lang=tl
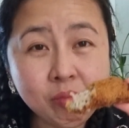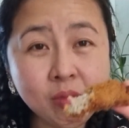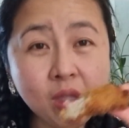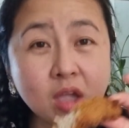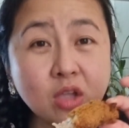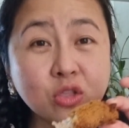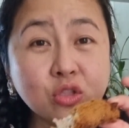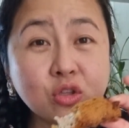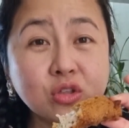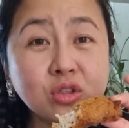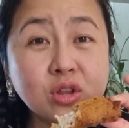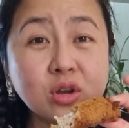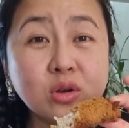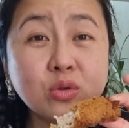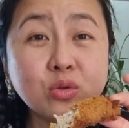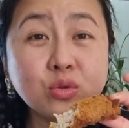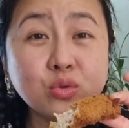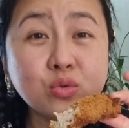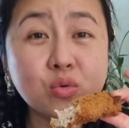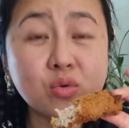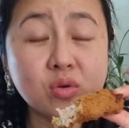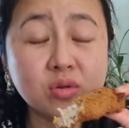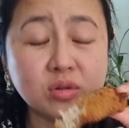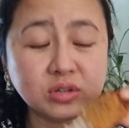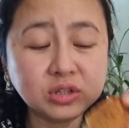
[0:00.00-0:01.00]
Ito niluto
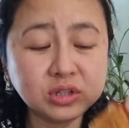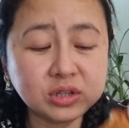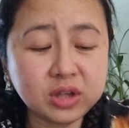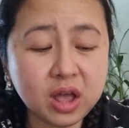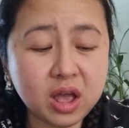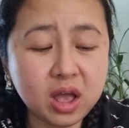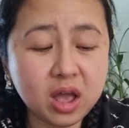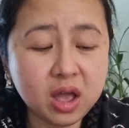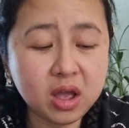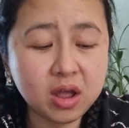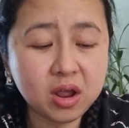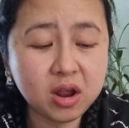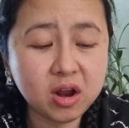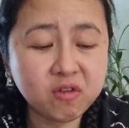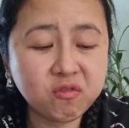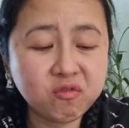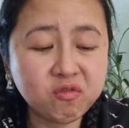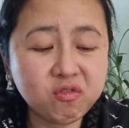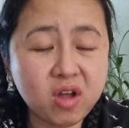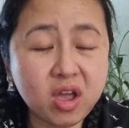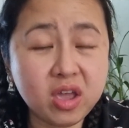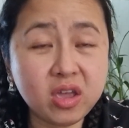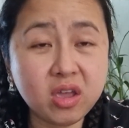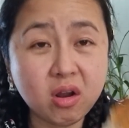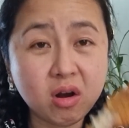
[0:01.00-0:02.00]
ko sa air
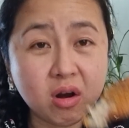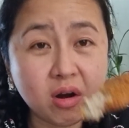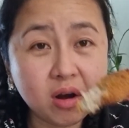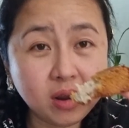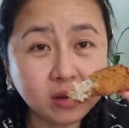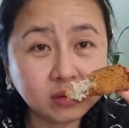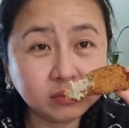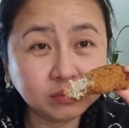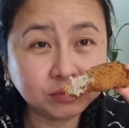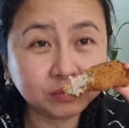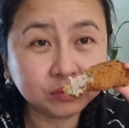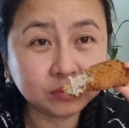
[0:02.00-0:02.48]
fryer.